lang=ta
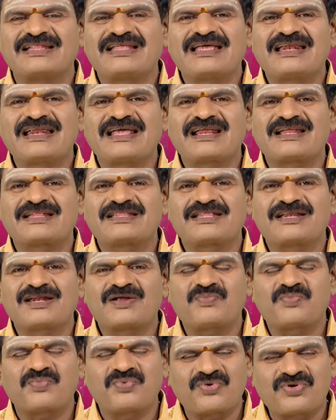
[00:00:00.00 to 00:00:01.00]
அதே
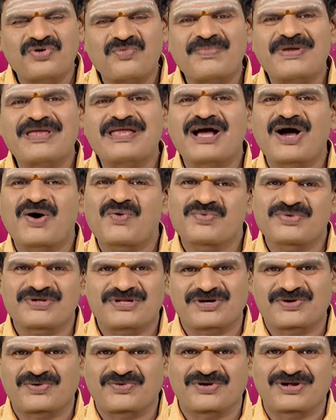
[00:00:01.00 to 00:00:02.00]
நேரத்தில் பொறுமையாகவும்
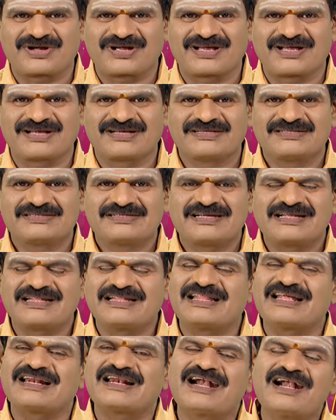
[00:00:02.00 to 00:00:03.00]
இருக்கணுங்க
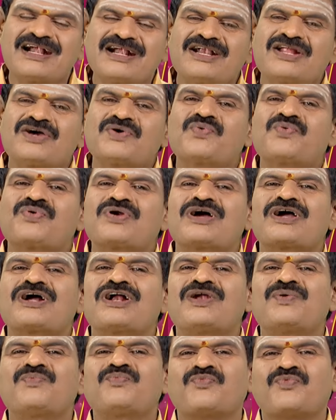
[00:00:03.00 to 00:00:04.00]
இந்த ரெண்டு
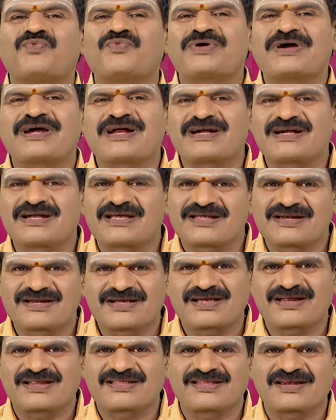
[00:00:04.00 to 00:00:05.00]
குணங்களும் உங்ககிட்ட
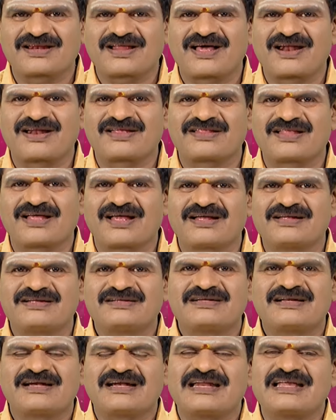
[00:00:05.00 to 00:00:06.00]
இருக்கிறதுனால தான்
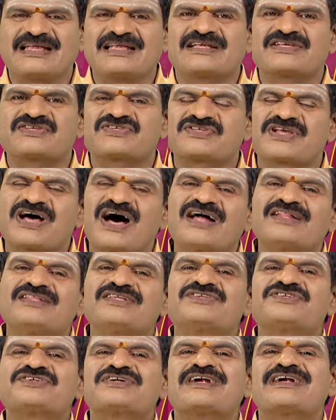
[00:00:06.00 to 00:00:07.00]
நீங்கள்
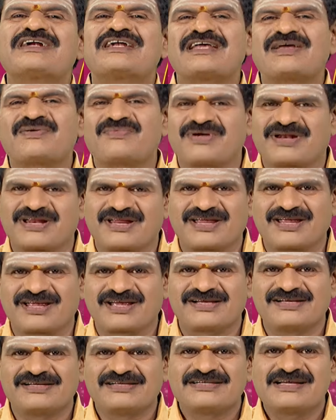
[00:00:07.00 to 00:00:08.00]
சாதிச்சுக்கிட்டே வரீங்க
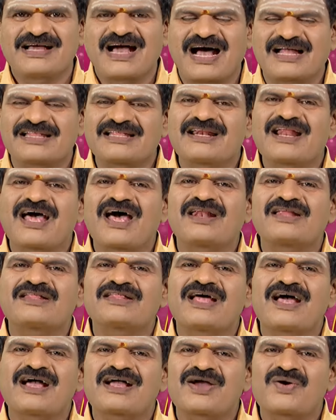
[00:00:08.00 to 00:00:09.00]
அதனால
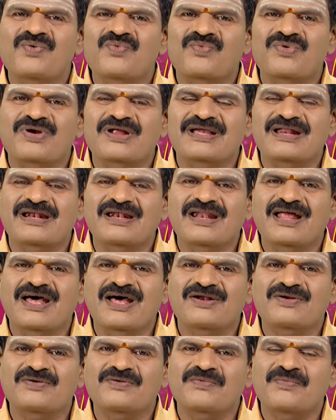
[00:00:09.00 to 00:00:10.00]
தாங்க உங்களை
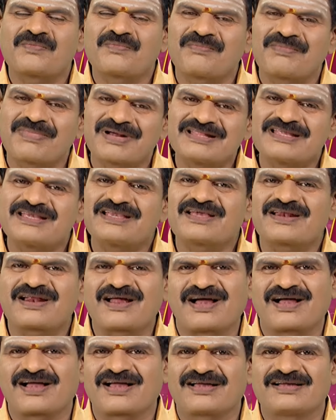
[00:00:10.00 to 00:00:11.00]
எல்லாரும்
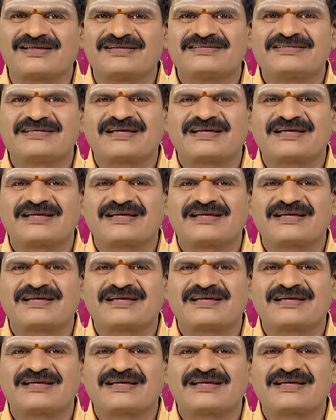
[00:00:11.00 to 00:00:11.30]
மதிக்கிறாங்க